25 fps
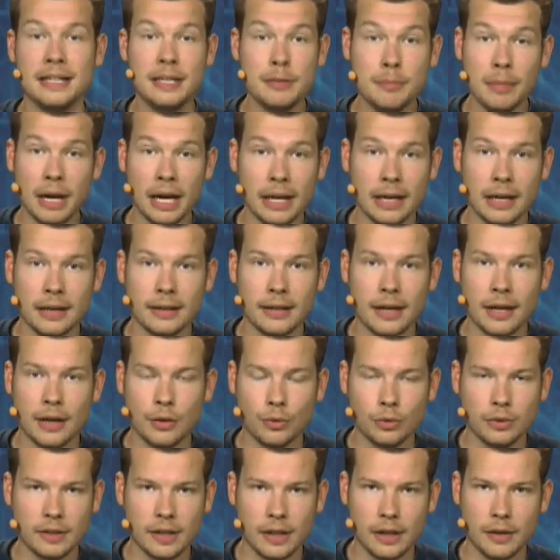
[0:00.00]
Niemeyer, der ja
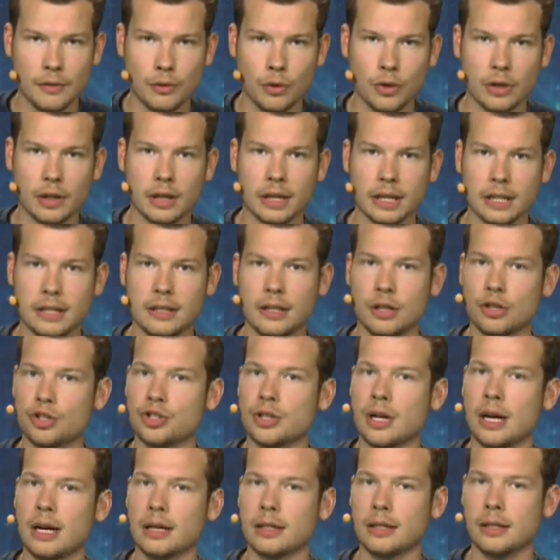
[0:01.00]
unter der Woche richtig
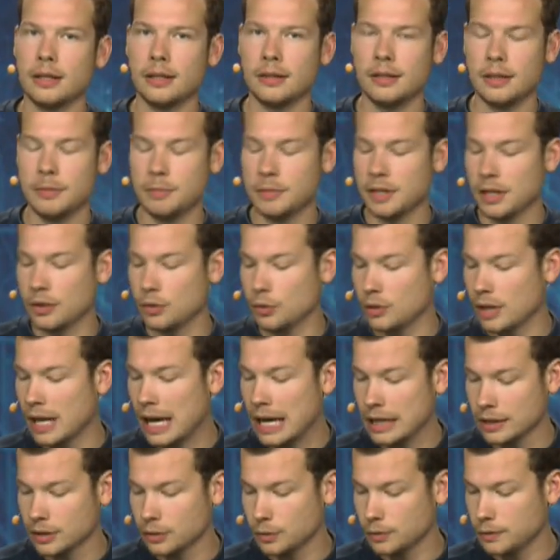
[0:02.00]
stark getippt hat
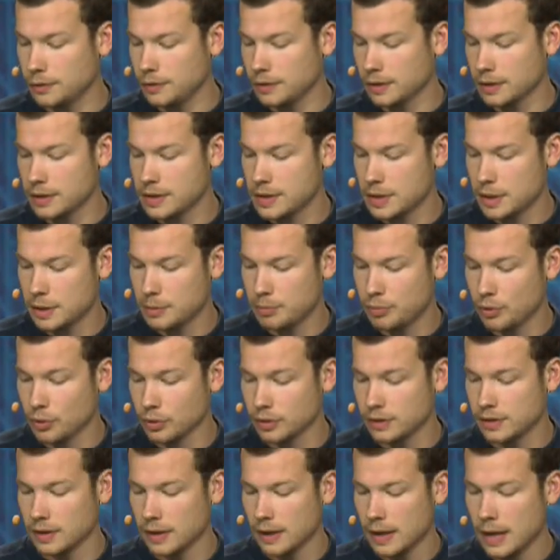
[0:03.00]
und 48
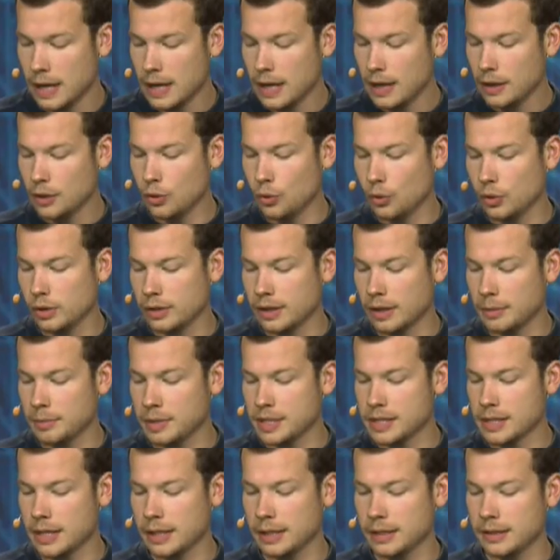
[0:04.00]
Punkte geholt hat
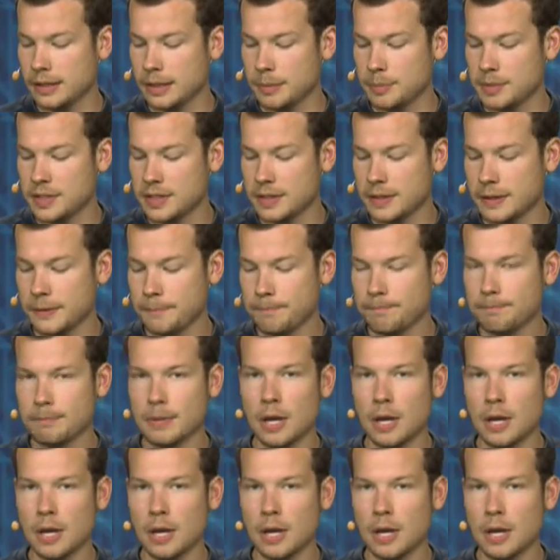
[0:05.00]
mit seinen Tipps.